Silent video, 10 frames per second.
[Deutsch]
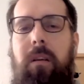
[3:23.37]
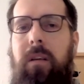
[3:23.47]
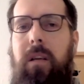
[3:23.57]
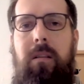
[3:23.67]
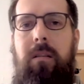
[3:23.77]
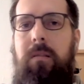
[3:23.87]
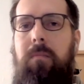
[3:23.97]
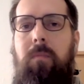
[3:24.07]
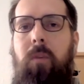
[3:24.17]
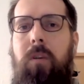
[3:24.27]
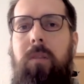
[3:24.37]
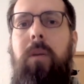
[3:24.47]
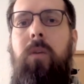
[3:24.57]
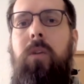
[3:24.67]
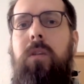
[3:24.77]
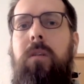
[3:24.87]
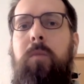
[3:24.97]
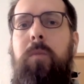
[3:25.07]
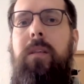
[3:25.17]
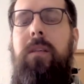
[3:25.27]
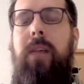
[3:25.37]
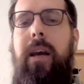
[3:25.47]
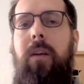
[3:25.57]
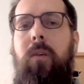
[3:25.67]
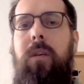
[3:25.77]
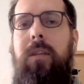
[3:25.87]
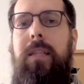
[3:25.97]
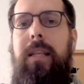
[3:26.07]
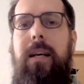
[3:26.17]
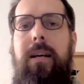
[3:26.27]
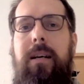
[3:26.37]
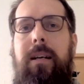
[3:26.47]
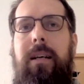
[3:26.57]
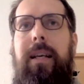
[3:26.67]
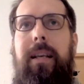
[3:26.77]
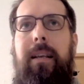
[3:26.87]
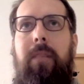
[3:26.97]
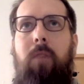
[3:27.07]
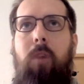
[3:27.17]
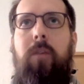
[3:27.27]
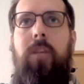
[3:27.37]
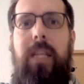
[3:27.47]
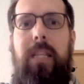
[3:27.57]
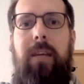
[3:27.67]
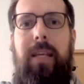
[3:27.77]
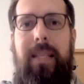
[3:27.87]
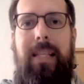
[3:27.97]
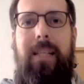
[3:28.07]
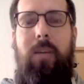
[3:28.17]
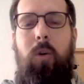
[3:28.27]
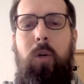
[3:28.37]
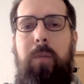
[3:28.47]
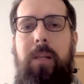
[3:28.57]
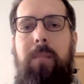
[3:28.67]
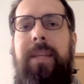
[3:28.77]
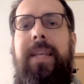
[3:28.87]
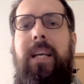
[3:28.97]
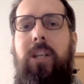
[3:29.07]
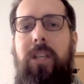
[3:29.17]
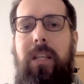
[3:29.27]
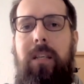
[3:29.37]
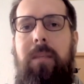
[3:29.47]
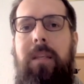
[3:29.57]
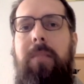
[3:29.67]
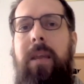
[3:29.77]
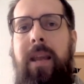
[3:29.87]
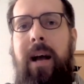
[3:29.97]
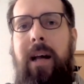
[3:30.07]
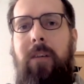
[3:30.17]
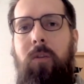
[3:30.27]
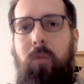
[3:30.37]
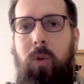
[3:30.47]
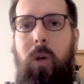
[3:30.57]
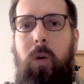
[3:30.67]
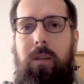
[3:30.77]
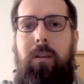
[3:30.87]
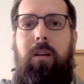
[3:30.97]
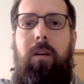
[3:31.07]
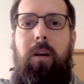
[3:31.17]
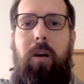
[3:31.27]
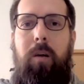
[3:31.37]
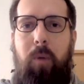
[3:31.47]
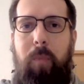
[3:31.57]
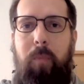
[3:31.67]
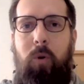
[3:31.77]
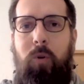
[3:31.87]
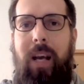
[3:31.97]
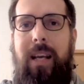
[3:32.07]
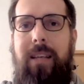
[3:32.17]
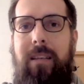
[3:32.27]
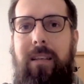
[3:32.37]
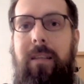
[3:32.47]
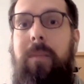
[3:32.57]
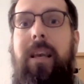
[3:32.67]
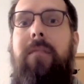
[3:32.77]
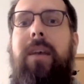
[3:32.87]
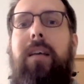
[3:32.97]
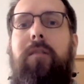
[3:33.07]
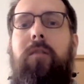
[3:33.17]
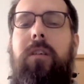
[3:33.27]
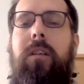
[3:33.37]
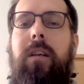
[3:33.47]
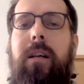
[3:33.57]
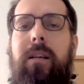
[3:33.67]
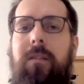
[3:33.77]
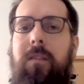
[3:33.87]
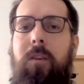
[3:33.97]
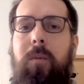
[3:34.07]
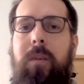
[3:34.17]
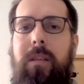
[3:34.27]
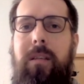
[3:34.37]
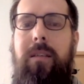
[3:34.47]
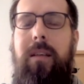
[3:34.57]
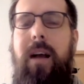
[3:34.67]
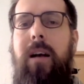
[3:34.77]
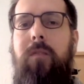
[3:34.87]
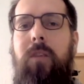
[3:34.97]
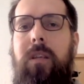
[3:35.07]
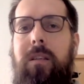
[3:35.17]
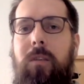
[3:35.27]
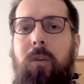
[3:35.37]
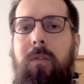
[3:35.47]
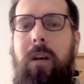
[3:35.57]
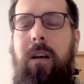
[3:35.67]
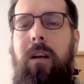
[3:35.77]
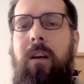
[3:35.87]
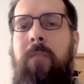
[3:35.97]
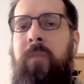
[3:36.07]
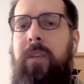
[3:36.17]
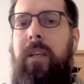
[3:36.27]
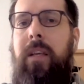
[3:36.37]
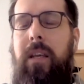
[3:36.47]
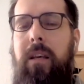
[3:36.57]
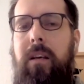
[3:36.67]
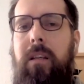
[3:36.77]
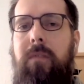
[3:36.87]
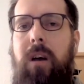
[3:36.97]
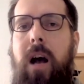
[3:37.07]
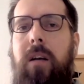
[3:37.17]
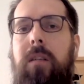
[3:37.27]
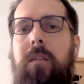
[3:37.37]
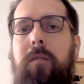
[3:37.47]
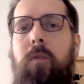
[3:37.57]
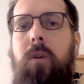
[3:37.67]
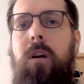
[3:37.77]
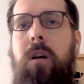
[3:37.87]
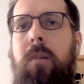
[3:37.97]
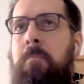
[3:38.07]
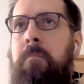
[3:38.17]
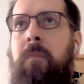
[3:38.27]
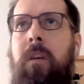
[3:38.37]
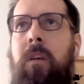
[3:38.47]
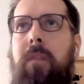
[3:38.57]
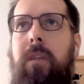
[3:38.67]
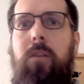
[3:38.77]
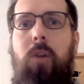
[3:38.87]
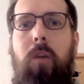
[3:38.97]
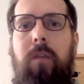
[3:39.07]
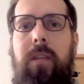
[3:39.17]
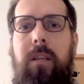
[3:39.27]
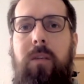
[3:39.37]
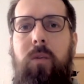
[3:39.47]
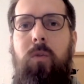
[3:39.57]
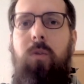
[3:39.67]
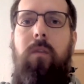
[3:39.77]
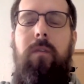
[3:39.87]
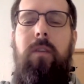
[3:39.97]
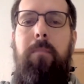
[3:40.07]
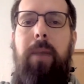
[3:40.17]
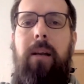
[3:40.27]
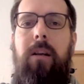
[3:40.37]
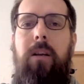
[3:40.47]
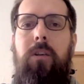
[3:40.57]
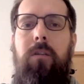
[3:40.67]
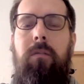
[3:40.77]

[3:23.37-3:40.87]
Das könnte man durchaus in einem Spiel zeigen und das ist ja, Wolfenstein 2 ist tatsächlich auch ein Spiel mit einer Geschichte, mit einem Inhalt und durchaus kultureller Sicht einem sehr wertvollen Inhalt. Also ich glaube nicht, dass das da Angst vor Indizierung war. Ich denke eher, das war Angst vor, weiß ich nicht, öffentlicher Diskussion und öffentlichem Backlash.